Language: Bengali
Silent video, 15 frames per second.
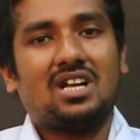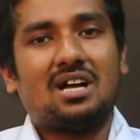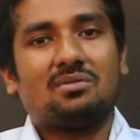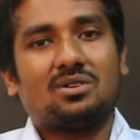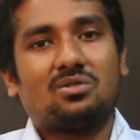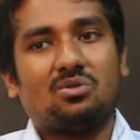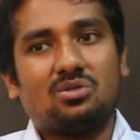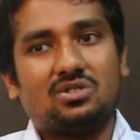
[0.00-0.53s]
করে
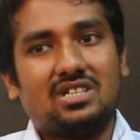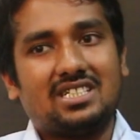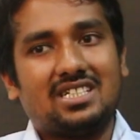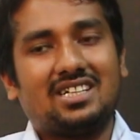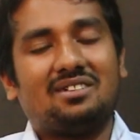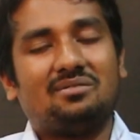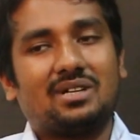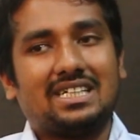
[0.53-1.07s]
আমার কোর্স
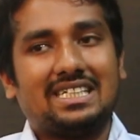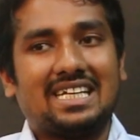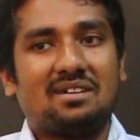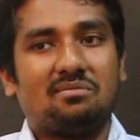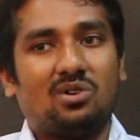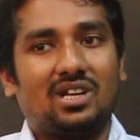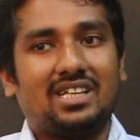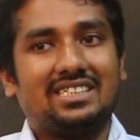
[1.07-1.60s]
টিচার আমাকে ডেকে
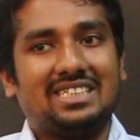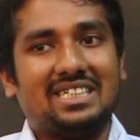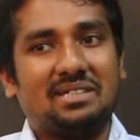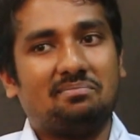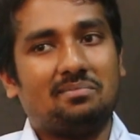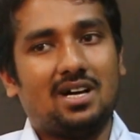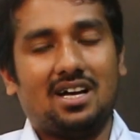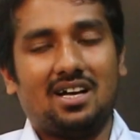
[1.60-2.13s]
বলেন যে
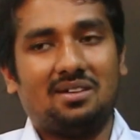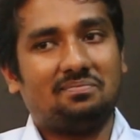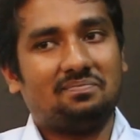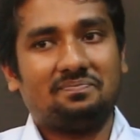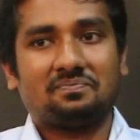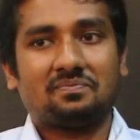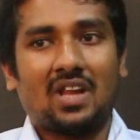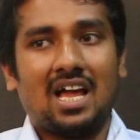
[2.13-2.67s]

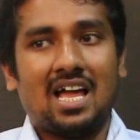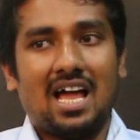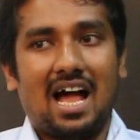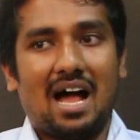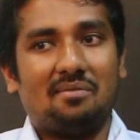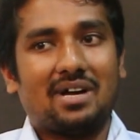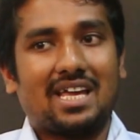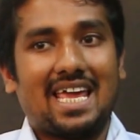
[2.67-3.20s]

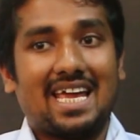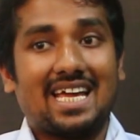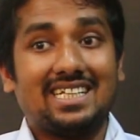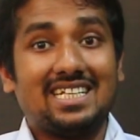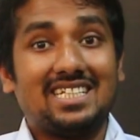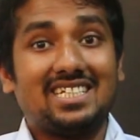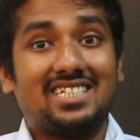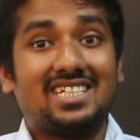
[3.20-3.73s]
আমাকে
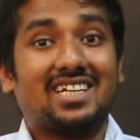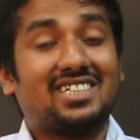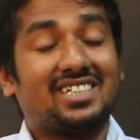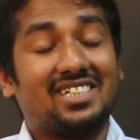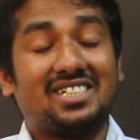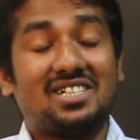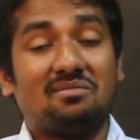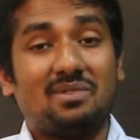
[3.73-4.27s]
এখানে ইনস্ট্রাকশন
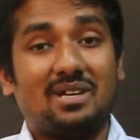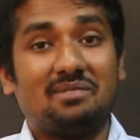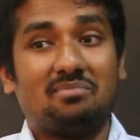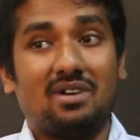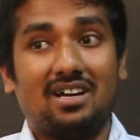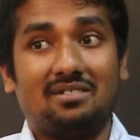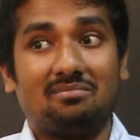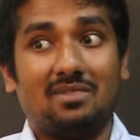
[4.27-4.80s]
হিসাবে
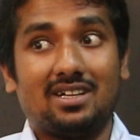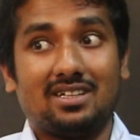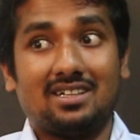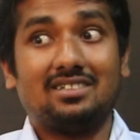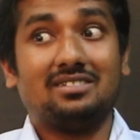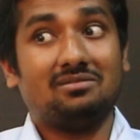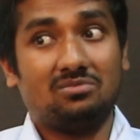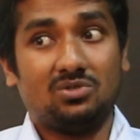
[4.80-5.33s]

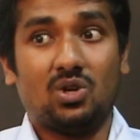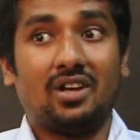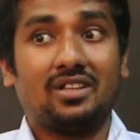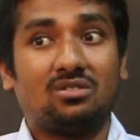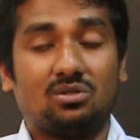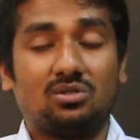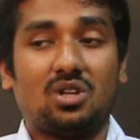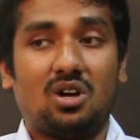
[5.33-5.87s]
জয়েন
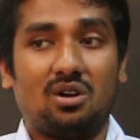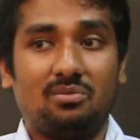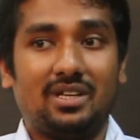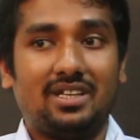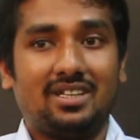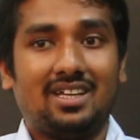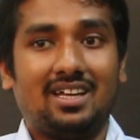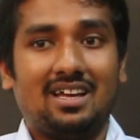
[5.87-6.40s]
করতে হবে
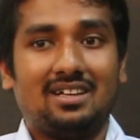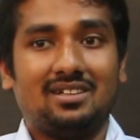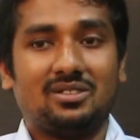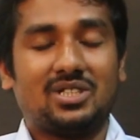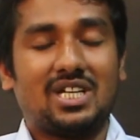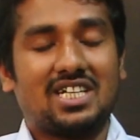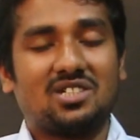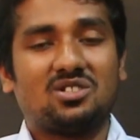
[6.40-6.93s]
তো
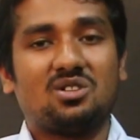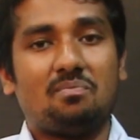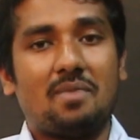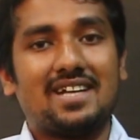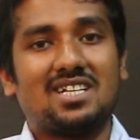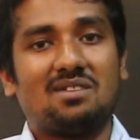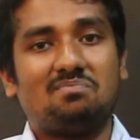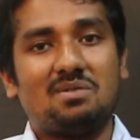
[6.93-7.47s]
সেটার জন্য
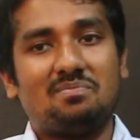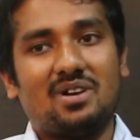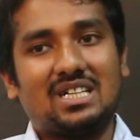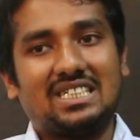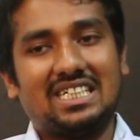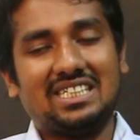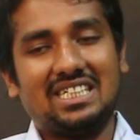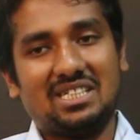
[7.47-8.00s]
মেন্টাল
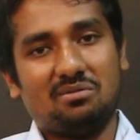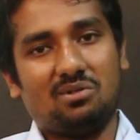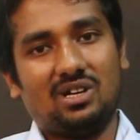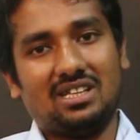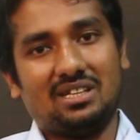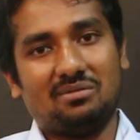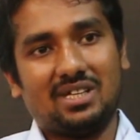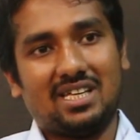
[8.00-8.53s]
প্রিপারেশান নিতে
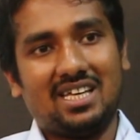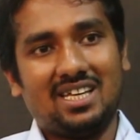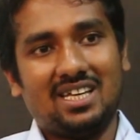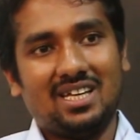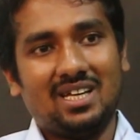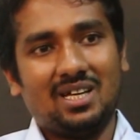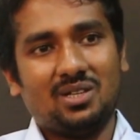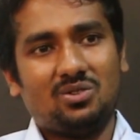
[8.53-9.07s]
বলেন আমাকে
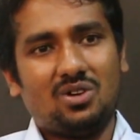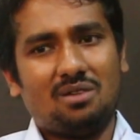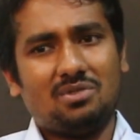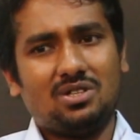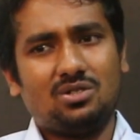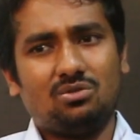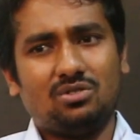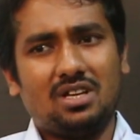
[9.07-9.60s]
তো
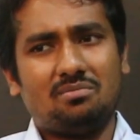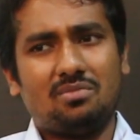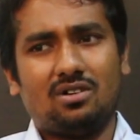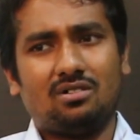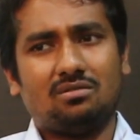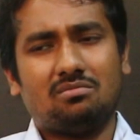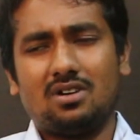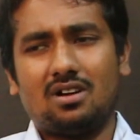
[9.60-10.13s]
আমি শুনে
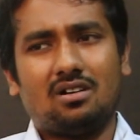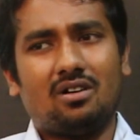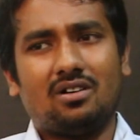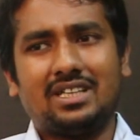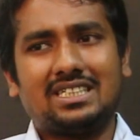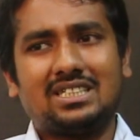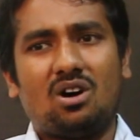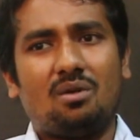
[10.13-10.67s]

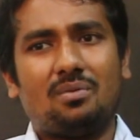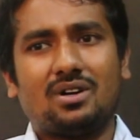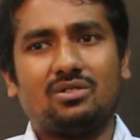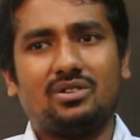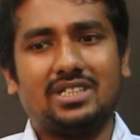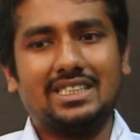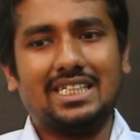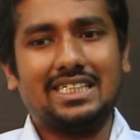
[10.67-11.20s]
অনেকটা অবাক
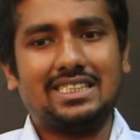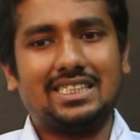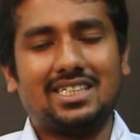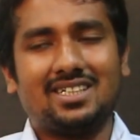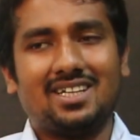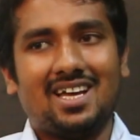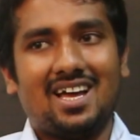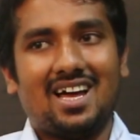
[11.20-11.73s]
হয়ে যাই যে
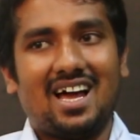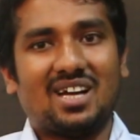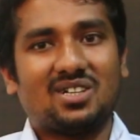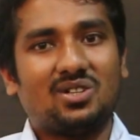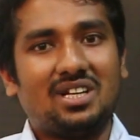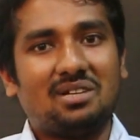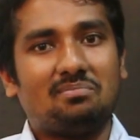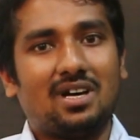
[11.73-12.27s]

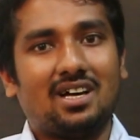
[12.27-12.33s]
আসলে